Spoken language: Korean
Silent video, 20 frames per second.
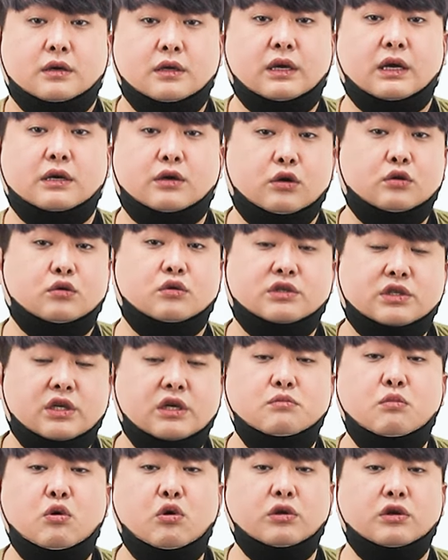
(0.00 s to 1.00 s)
그러니까 결국
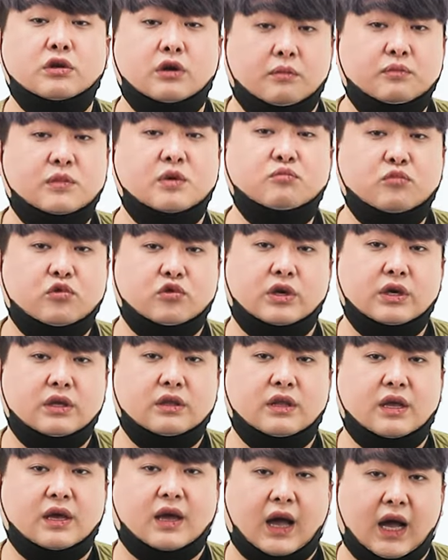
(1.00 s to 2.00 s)
쓸모는 없는
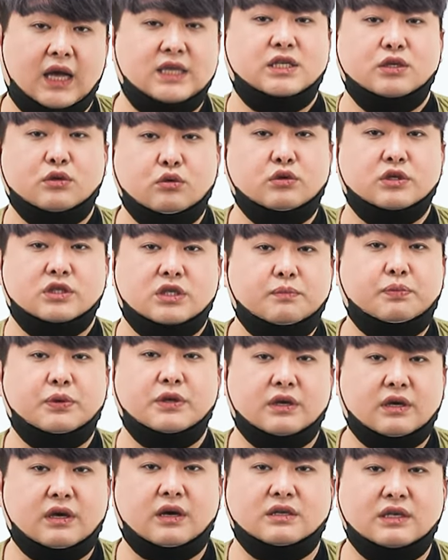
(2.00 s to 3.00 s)
무기인데 가지고는
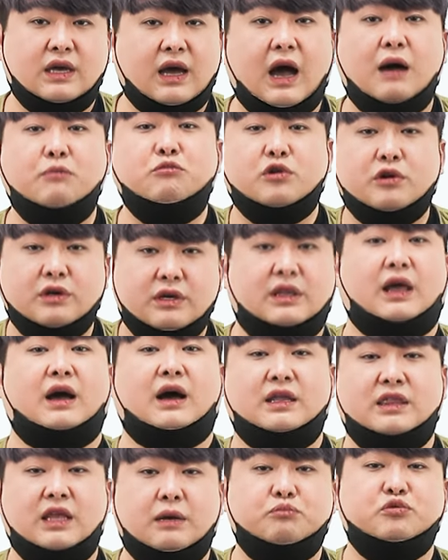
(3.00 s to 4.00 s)
싶은 그러니까 그냥 아무거나 다
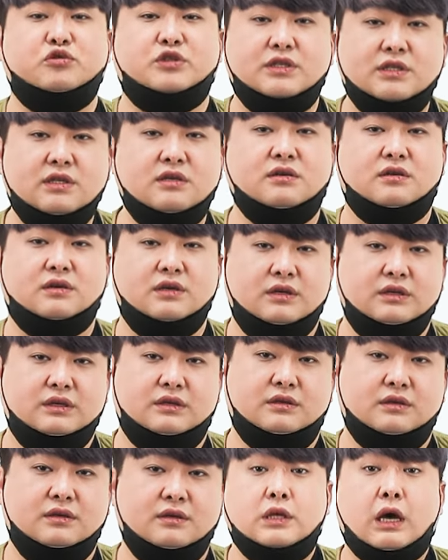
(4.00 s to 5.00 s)
갖다 붙이는
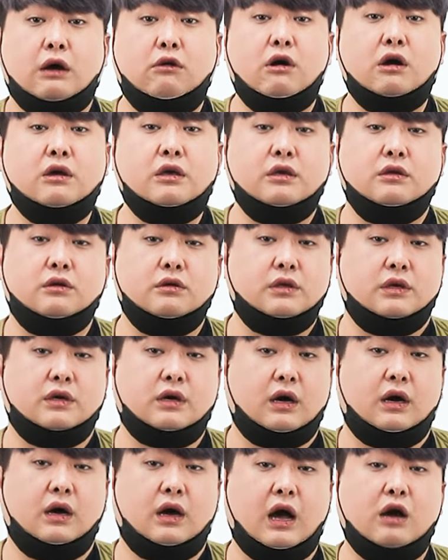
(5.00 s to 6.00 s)
거예요. 상황이
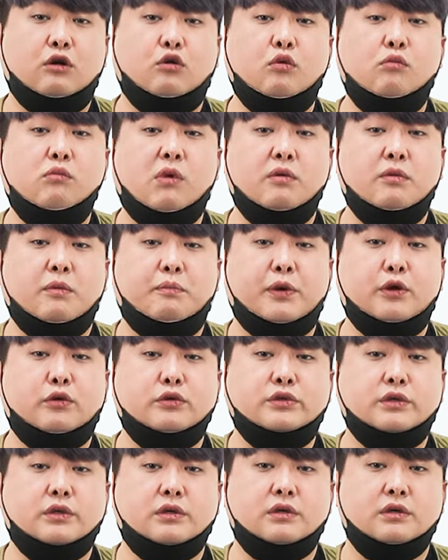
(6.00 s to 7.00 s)
이러니까 항공모함의
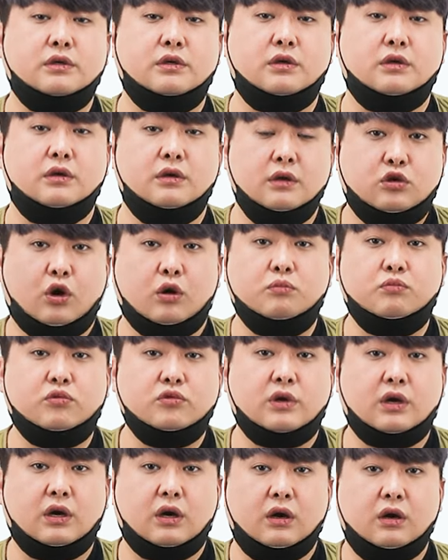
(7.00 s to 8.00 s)
필요성을
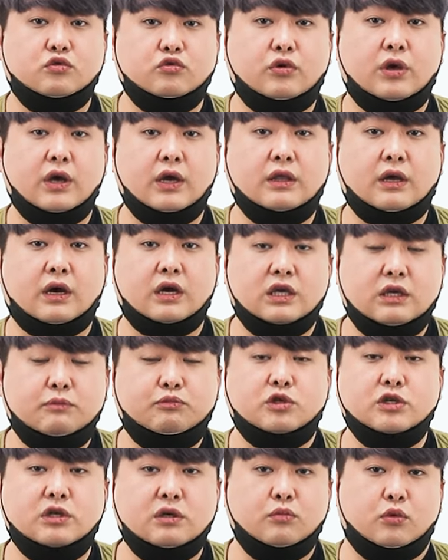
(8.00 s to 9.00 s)
정부나 국회에다가
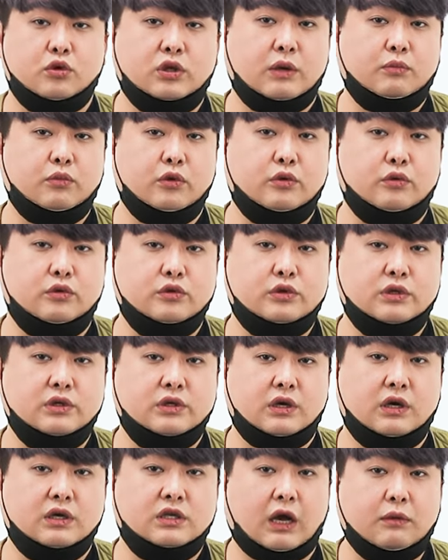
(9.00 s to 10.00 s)
입증을 못 해보이고
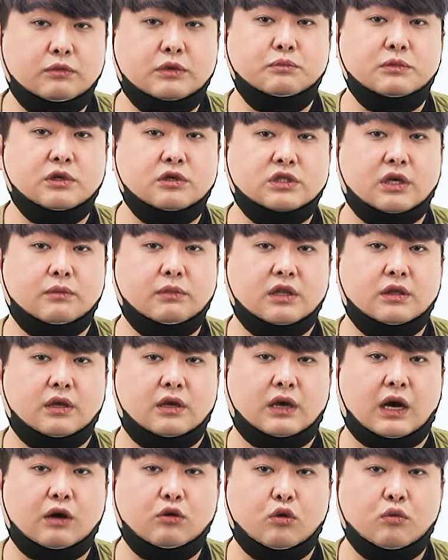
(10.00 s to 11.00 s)
있으니까 삼십 년째
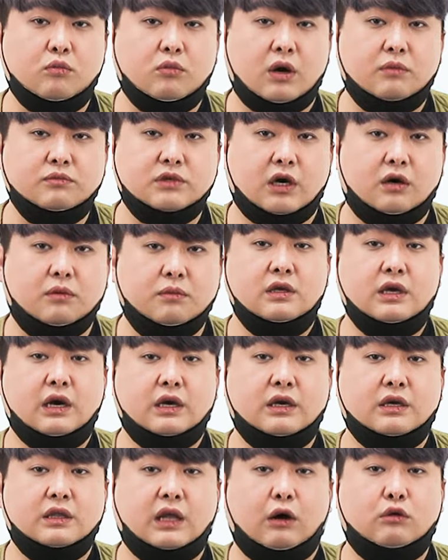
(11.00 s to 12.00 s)
맨날 항공모함 사업
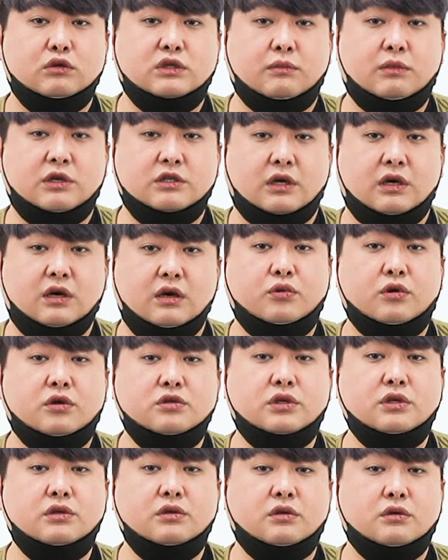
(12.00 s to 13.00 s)
이야기가 나오자마자
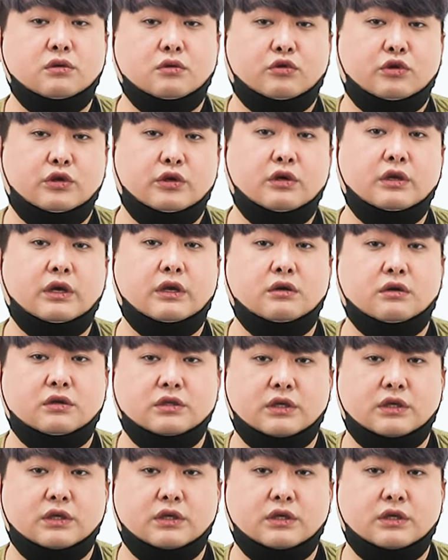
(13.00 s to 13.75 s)
부러지는 걸로 귀결되는